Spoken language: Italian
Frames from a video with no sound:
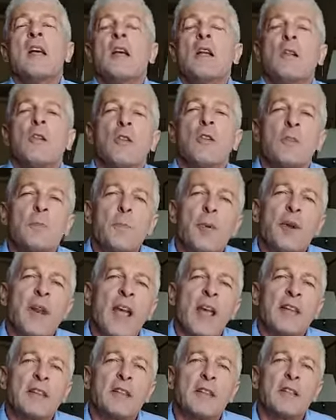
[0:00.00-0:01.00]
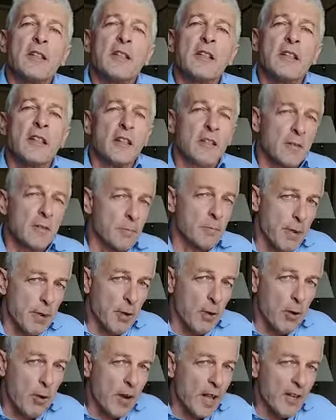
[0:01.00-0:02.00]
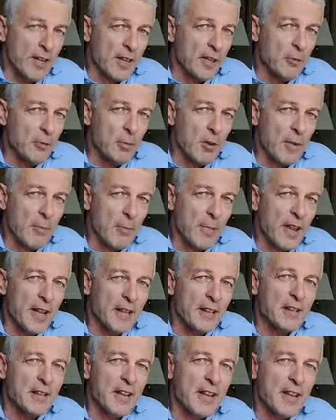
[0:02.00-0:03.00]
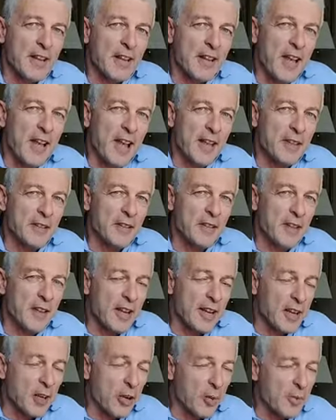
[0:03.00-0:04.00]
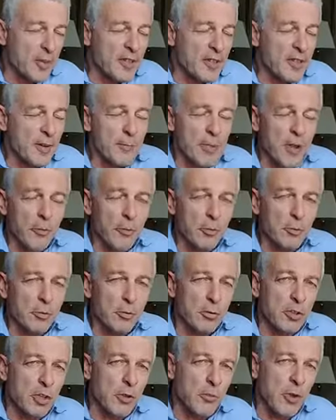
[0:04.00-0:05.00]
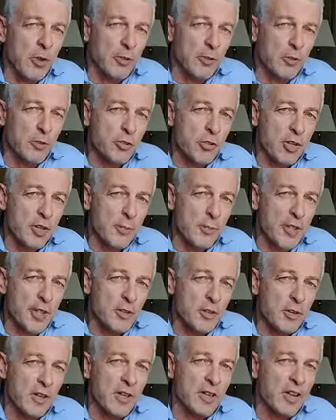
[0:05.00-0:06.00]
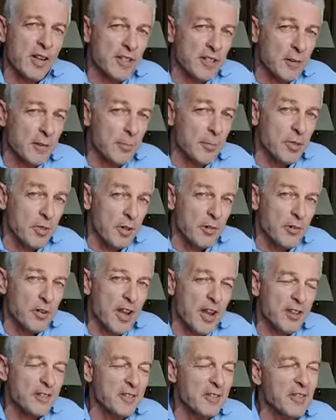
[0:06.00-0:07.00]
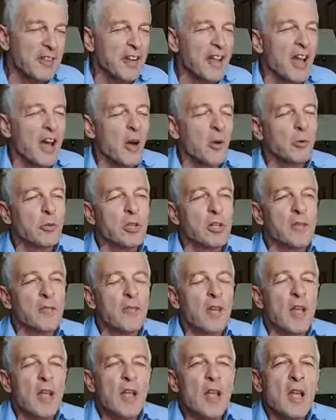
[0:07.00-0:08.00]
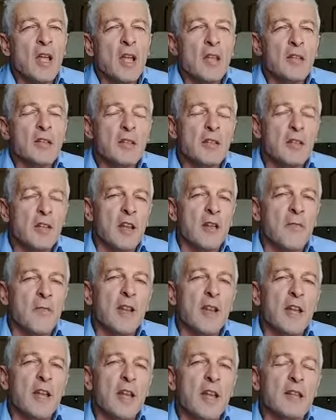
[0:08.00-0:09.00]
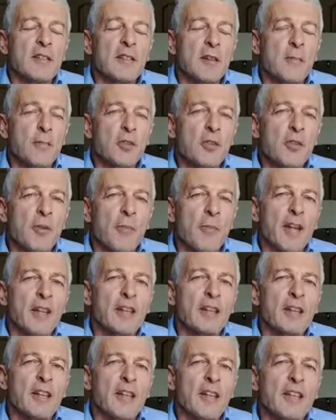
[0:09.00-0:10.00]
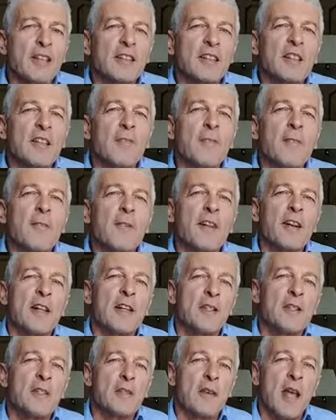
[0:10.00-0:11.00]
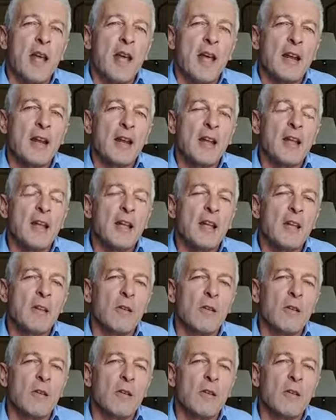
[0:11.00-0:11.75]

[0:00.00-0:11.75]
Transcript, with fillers: Lo spread, parola naturalmente inglese e come sappiamo tutti quando c'è di mezzo l'inglese bisogna essere cauti, significa semplicemente differenziale. E